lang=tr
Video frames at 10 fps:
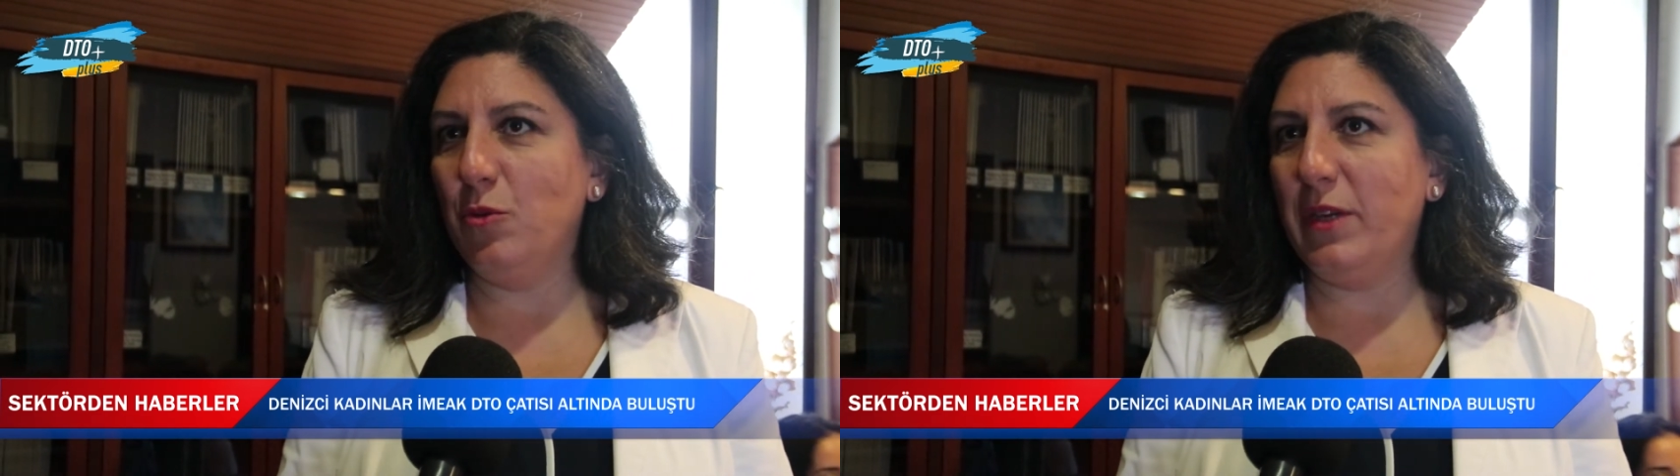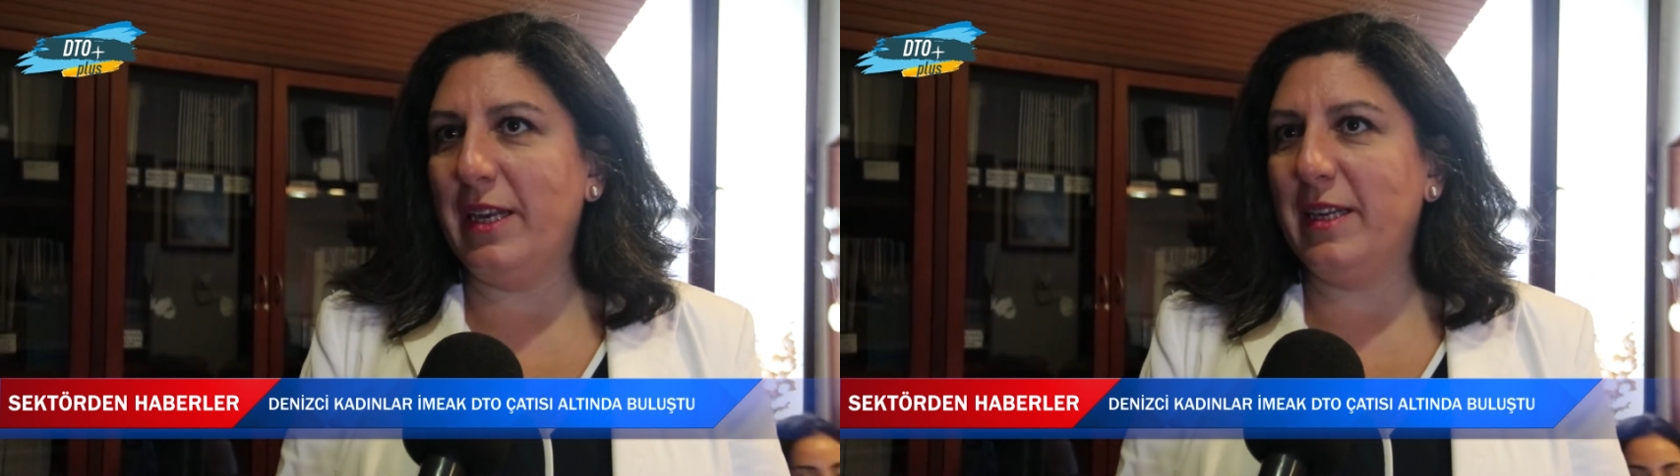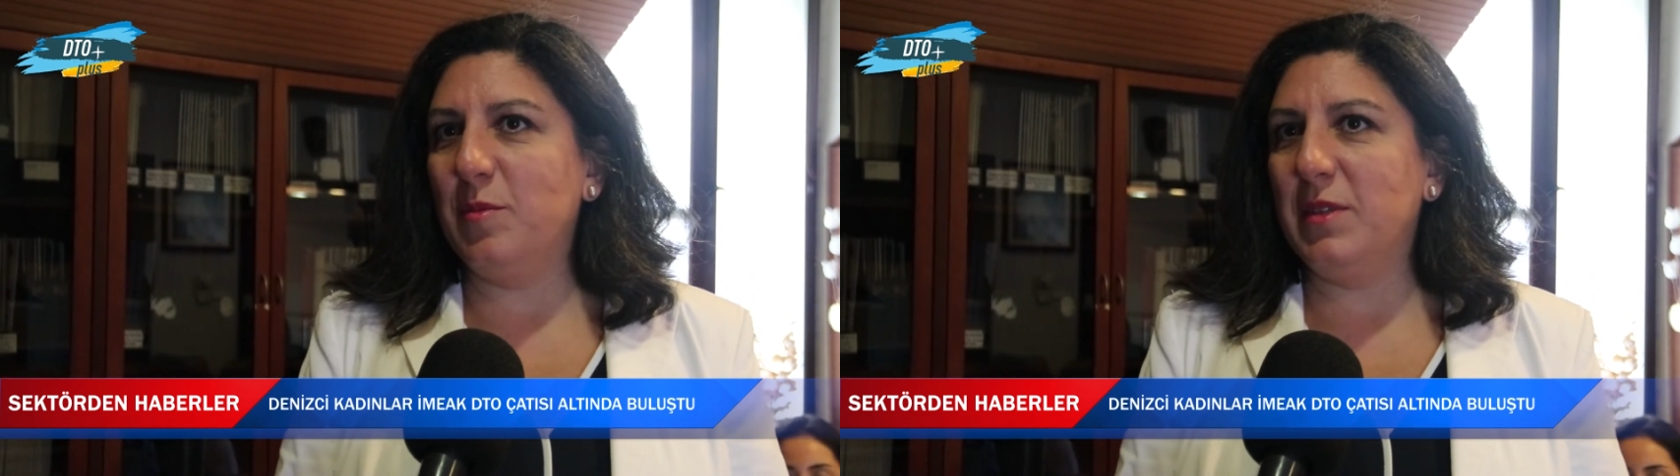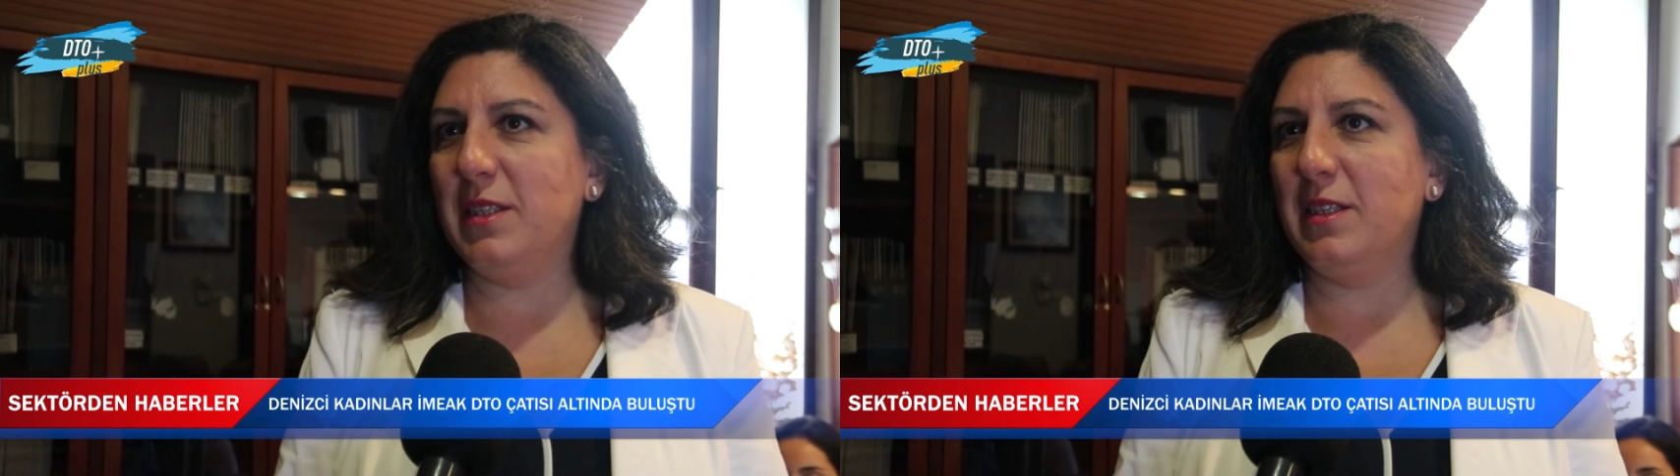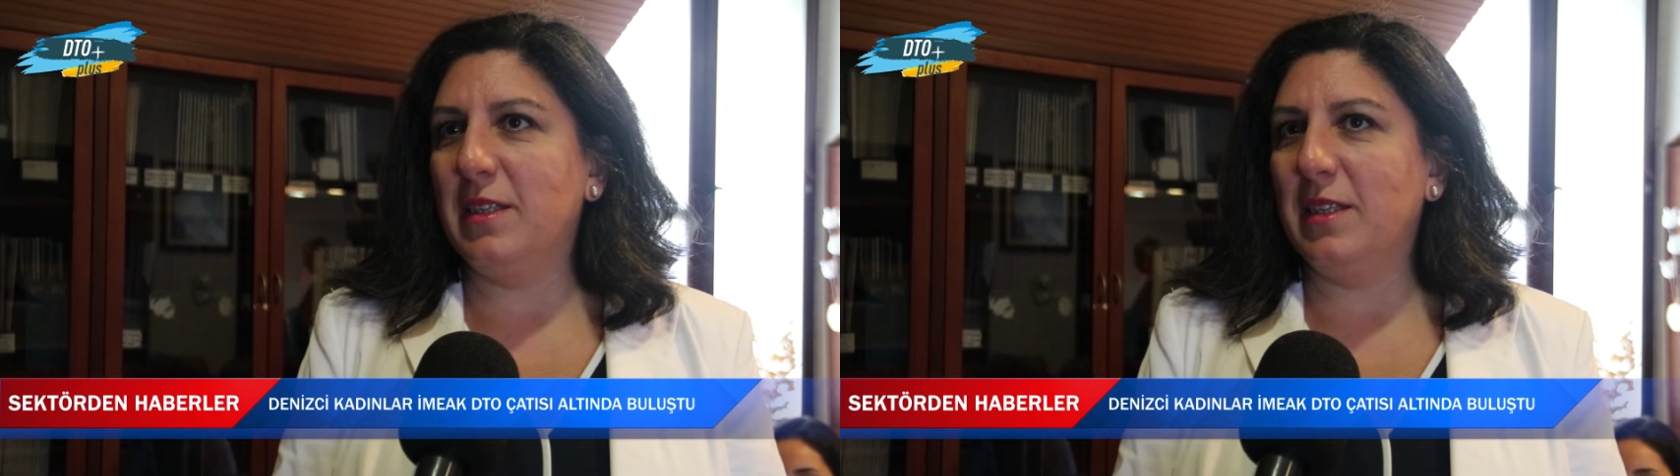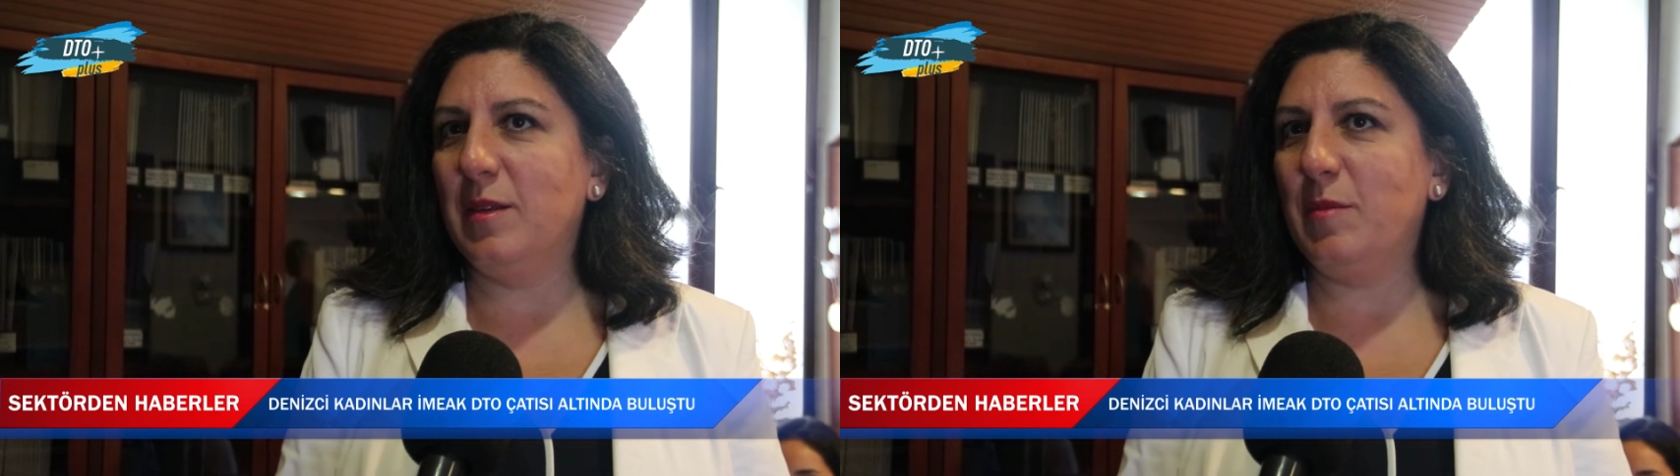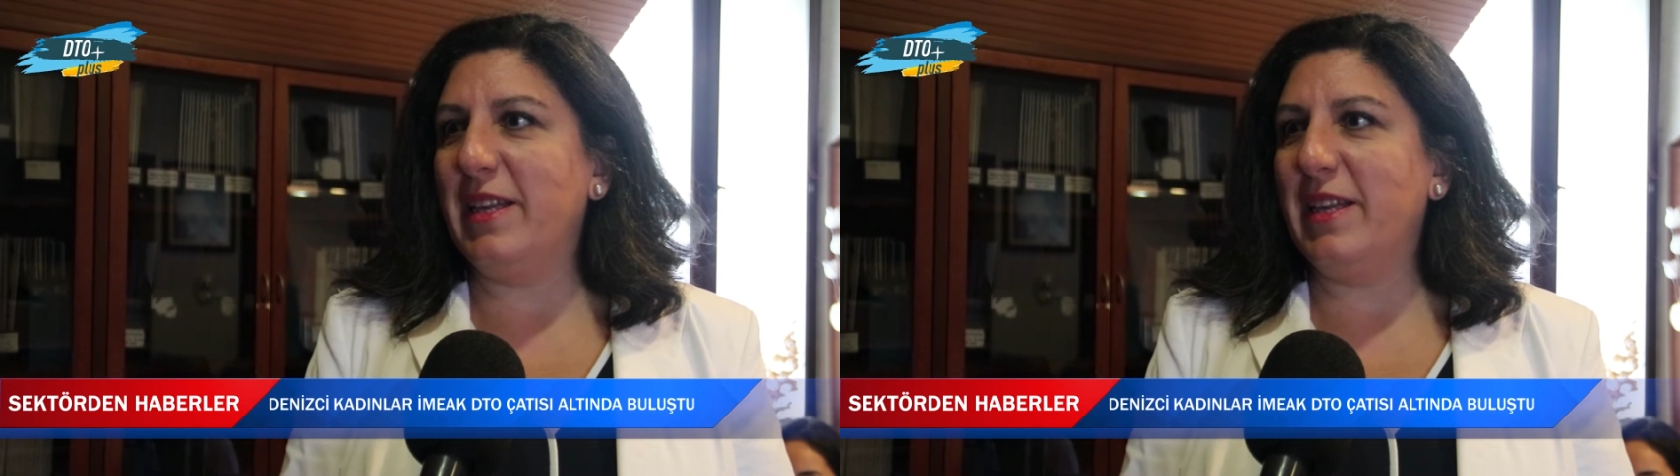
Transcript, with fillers: üyelerimizin e,